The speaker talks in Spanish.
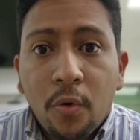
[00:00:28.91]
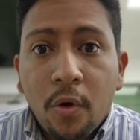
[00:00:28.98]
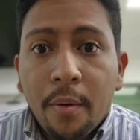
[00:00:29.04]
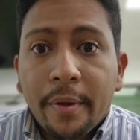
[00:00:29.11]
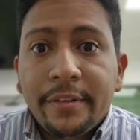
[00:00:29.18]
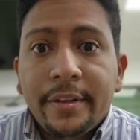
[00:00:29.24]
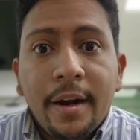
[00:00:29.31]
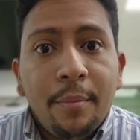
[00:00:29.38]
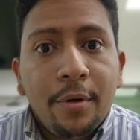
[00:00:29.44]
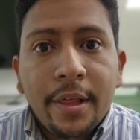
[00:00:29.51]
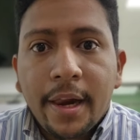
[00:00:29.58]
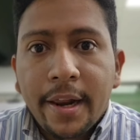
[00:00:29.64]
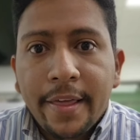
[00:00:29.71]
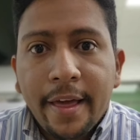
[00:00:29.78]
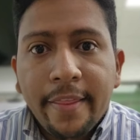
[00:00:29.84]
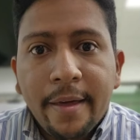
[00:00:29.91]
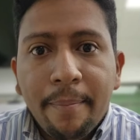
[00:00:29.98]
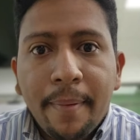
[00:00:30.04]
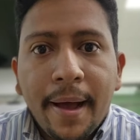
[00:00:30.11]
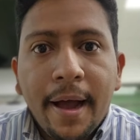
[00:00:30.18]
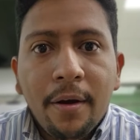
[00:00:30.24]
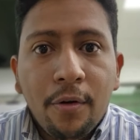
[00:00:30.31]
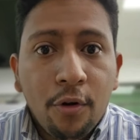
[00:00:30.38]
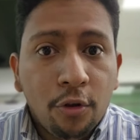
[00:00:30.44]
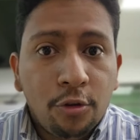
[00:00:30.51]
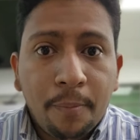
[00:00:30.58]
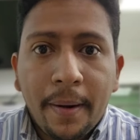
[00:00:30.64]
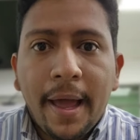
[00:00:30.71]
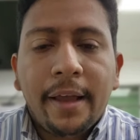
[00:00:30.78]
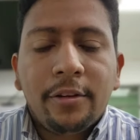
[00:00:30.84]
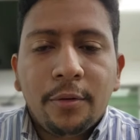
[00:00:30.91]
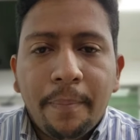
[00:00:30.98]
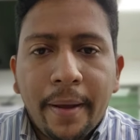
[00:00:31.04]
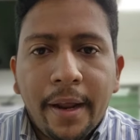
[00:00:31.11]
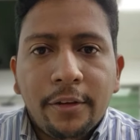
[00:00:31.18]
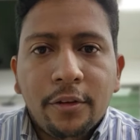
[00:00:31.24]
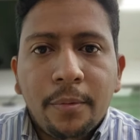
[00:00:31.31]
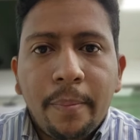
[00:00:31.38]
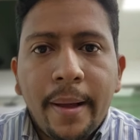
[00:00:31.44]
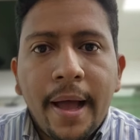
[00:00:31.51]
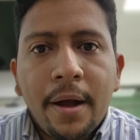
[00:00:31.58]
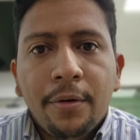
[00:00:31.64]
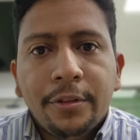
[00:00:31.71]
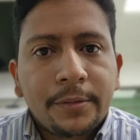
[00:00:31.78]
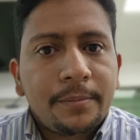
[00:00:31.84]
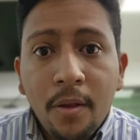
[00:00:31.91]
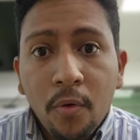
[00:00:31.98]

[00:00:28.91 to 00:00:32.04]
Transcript: cuál va a ser la modalidad de pago, los plazos para esos pagos,